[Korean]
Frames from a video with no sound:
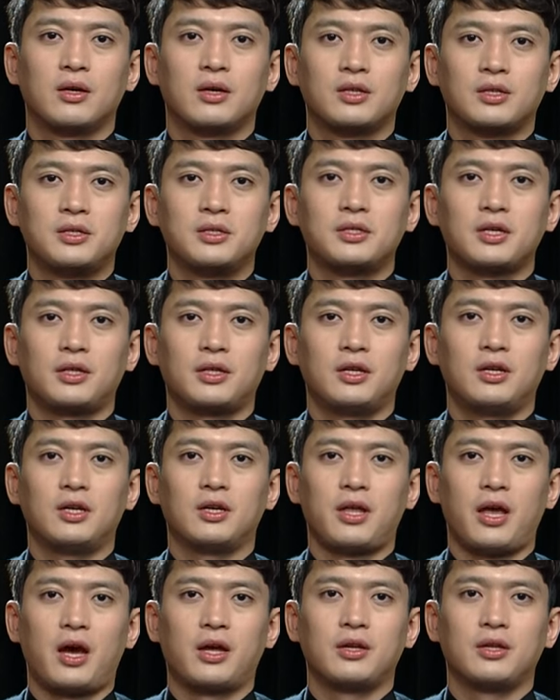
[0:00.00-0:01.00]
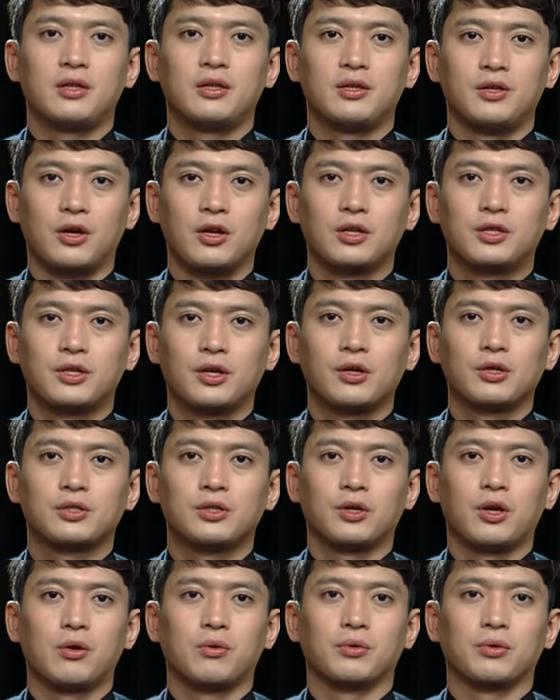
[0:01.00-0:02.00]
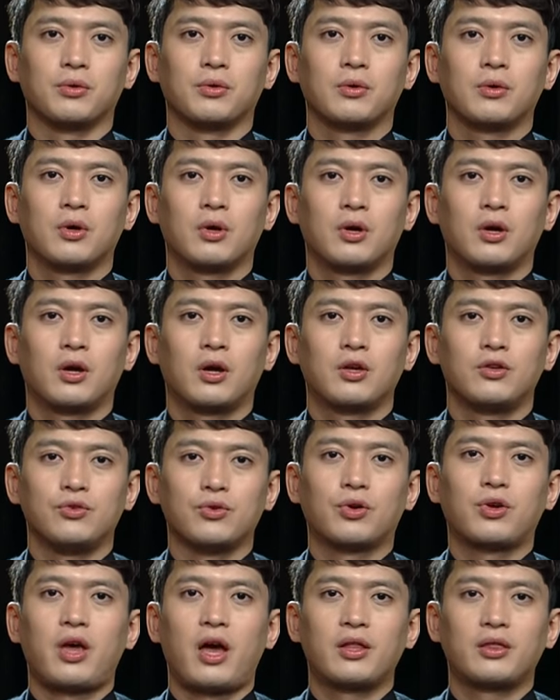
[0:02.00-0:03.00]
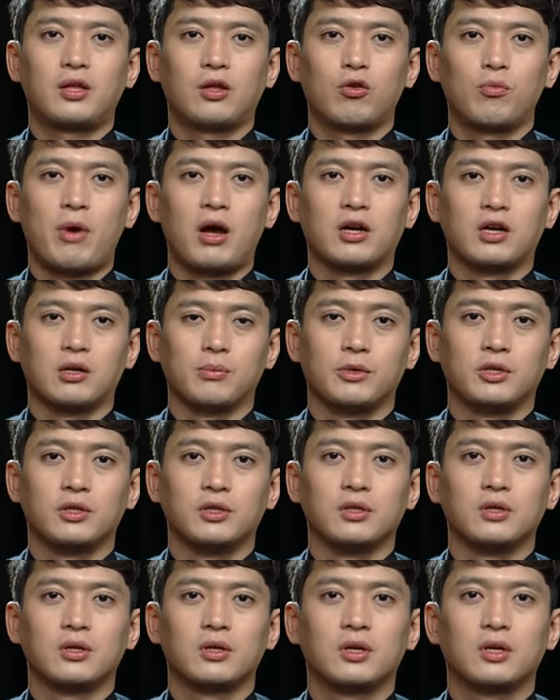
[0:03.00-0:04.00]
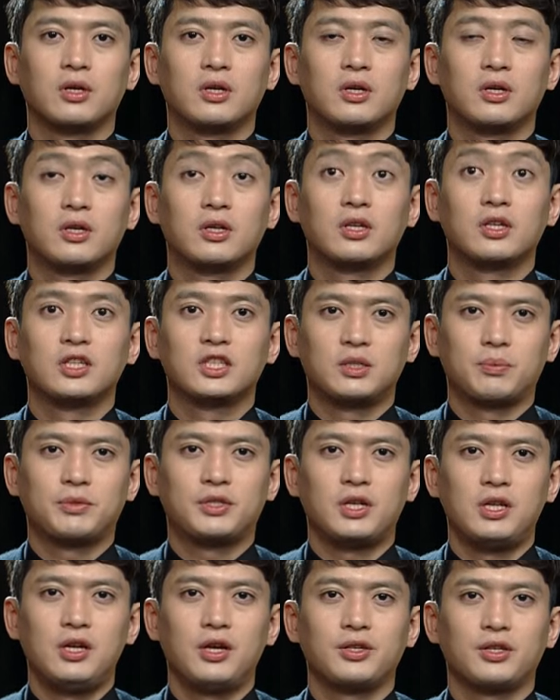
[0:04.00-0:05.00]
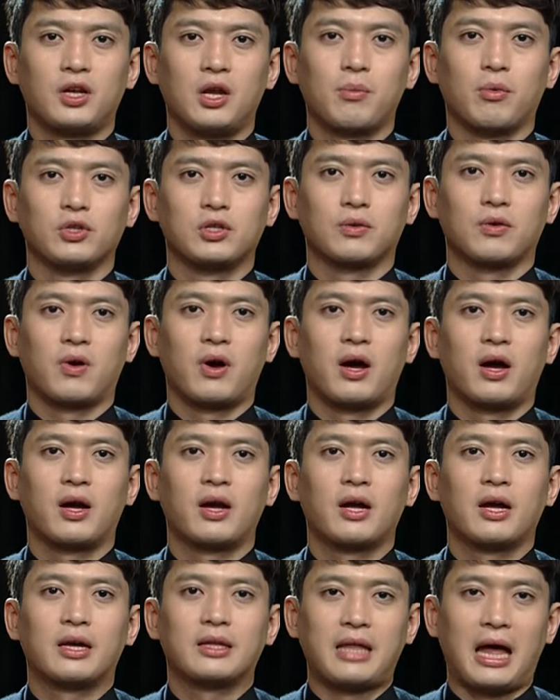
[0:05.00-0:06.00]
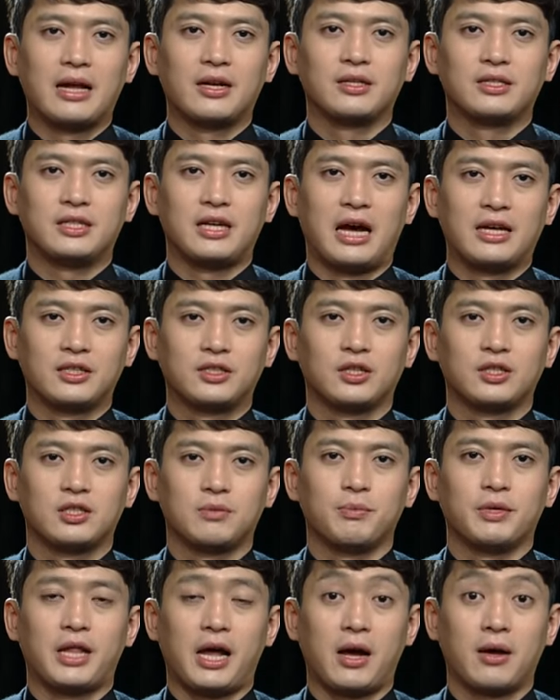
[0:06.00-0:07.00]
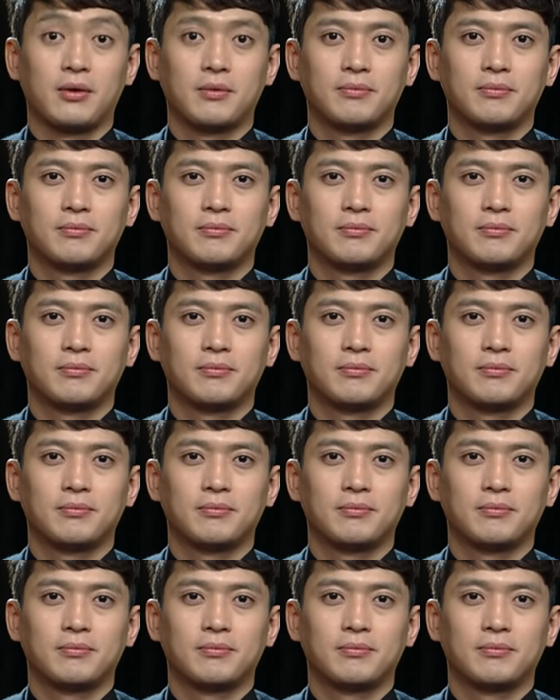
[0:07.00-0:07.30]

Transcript: 신자들을 대하는 열정적이고도 유쾌한 태도만큼은 17년 전의 모습과 다르지 않으셨습니다.